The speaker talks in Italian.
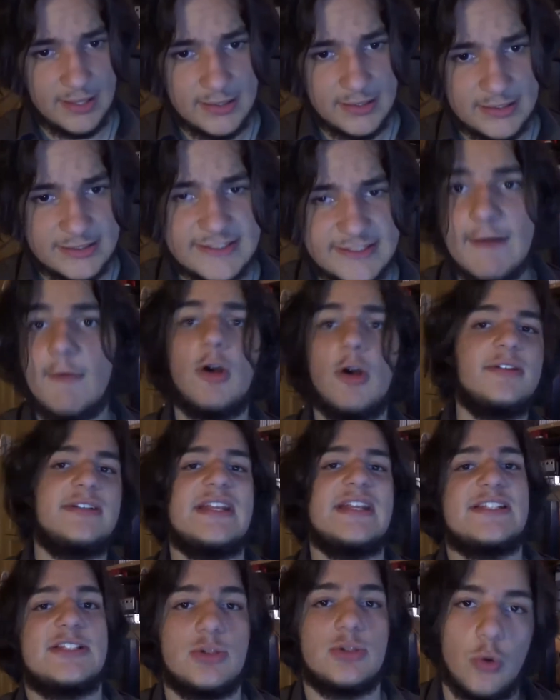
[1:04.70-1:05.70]
Stavolta
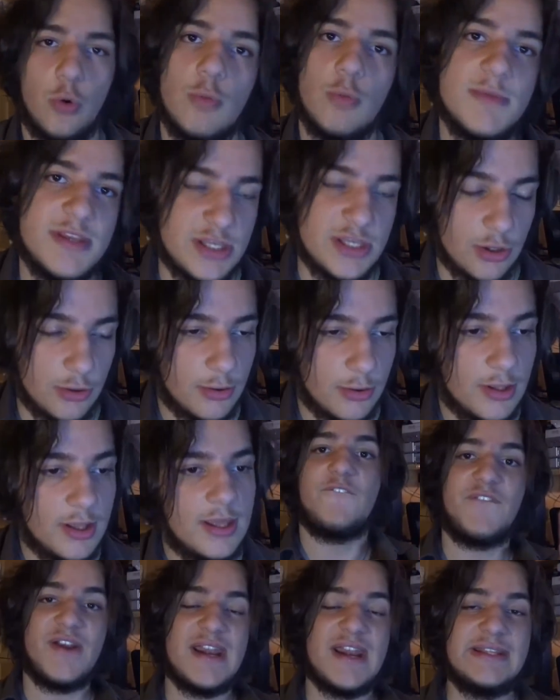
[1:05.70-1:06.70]
è solo mio.
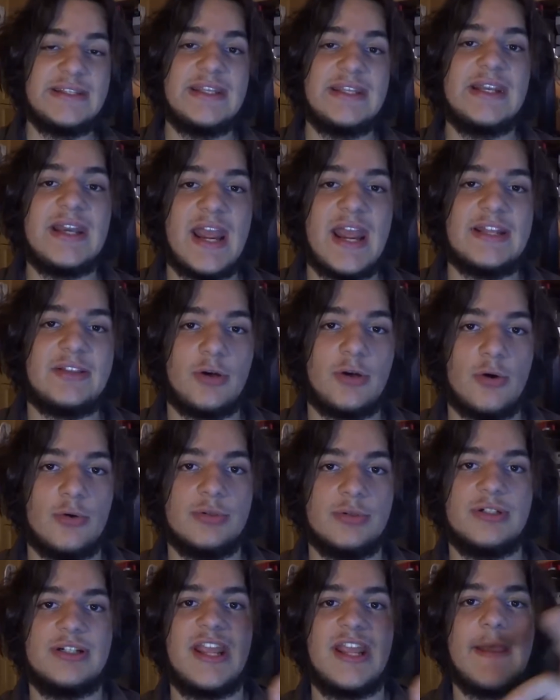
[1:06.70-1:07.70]
Pranky
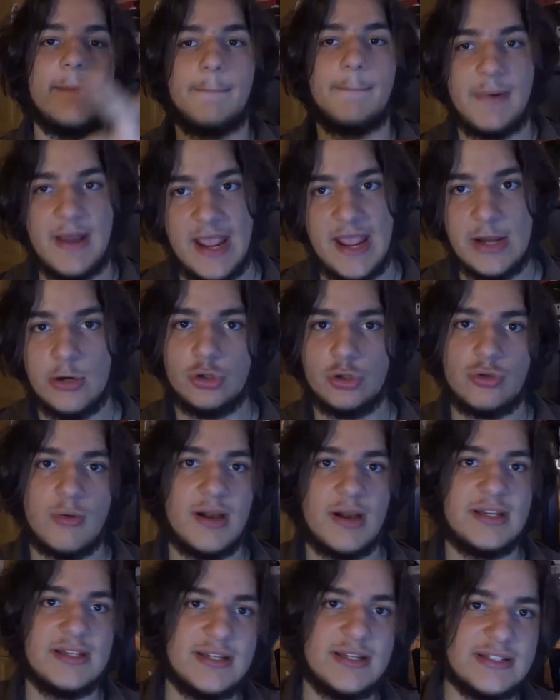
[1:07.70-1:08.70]
Retron Gameplay, lo
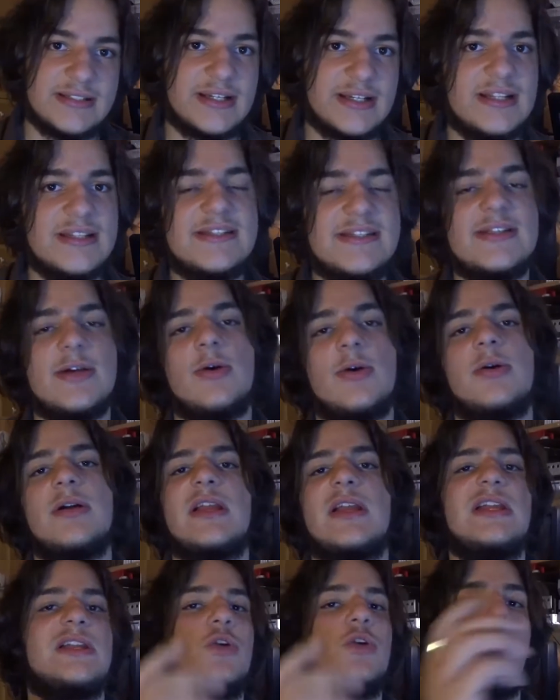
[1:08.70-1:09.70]
trovate in descrizione,
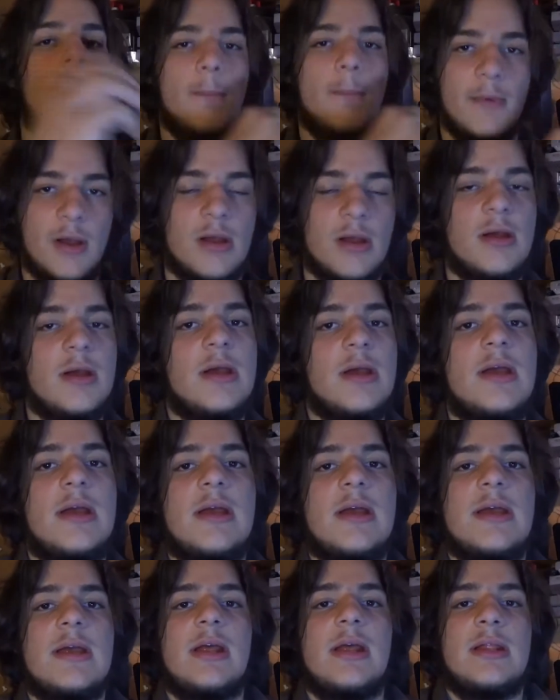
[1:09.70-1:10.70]
in home
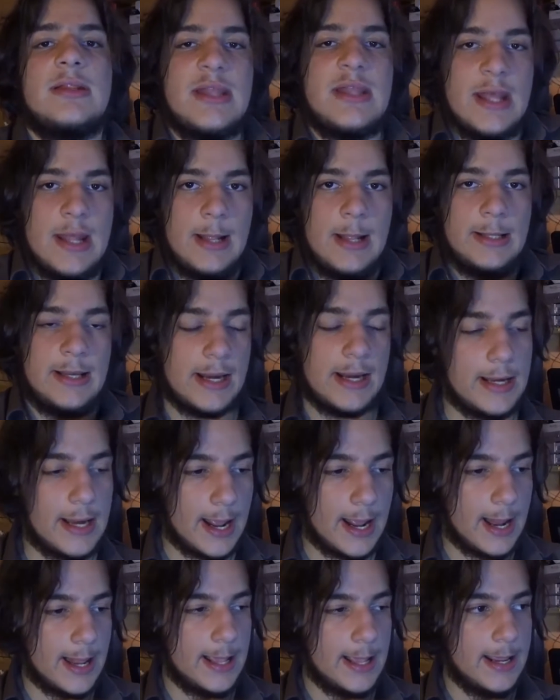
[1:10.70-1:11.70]
del
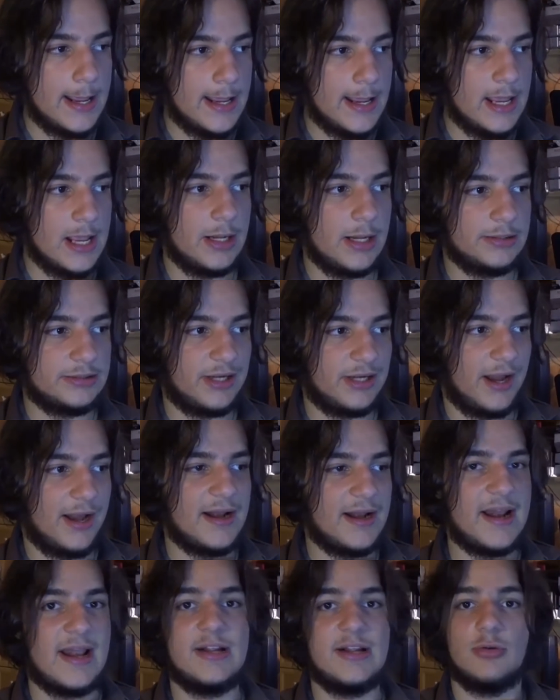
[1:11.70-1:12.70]
canale e tra i
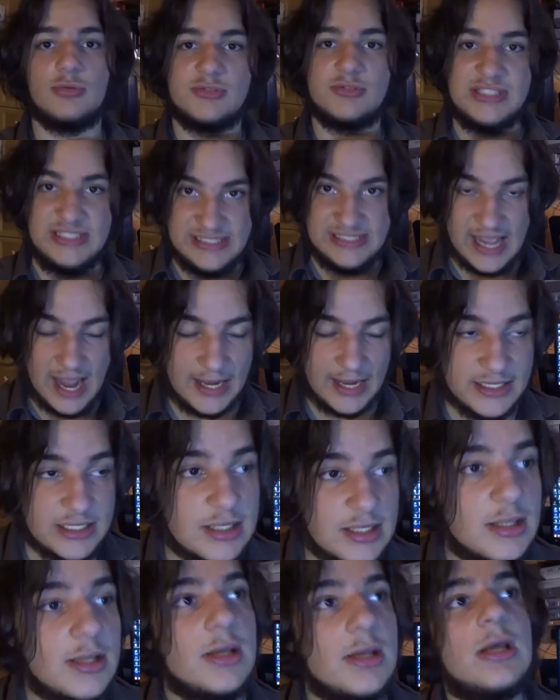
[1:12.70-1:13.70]
canali consigliati.
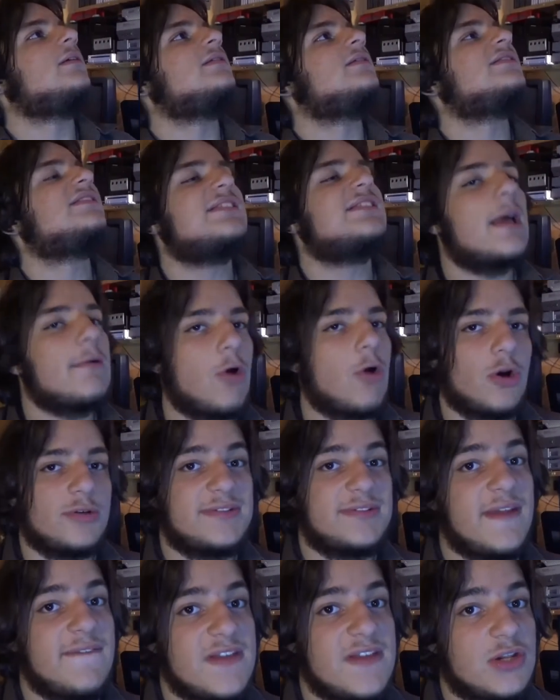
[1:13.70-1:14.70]

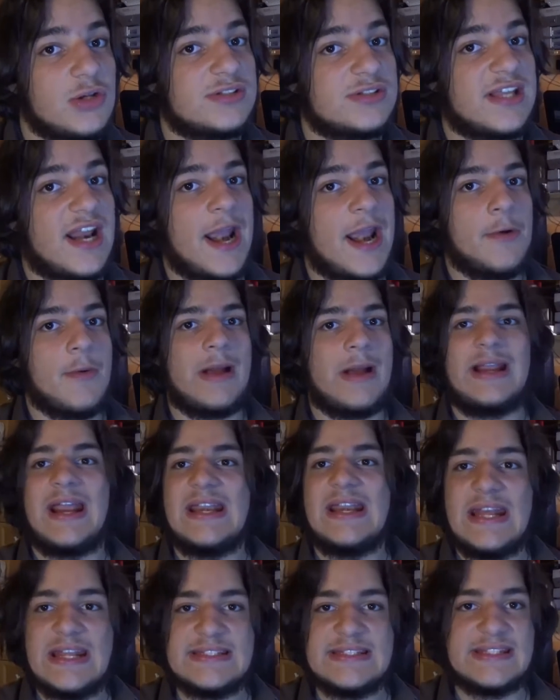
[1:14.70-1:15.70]
Stavolta i video saranno a
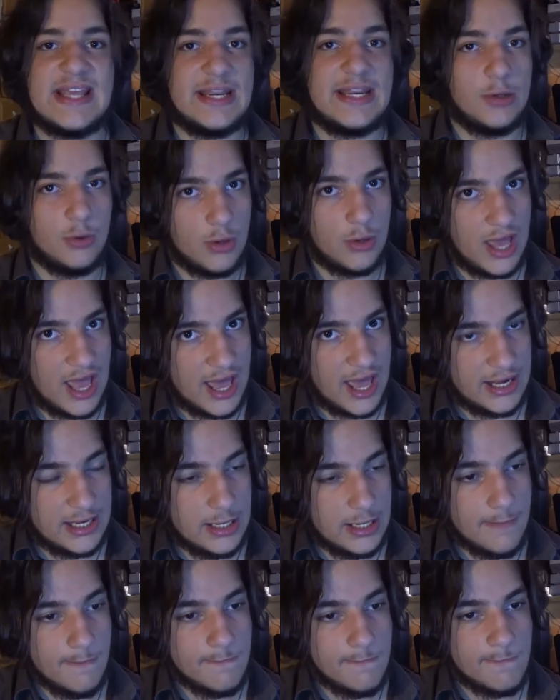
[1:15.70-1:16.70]
cadenza regolare,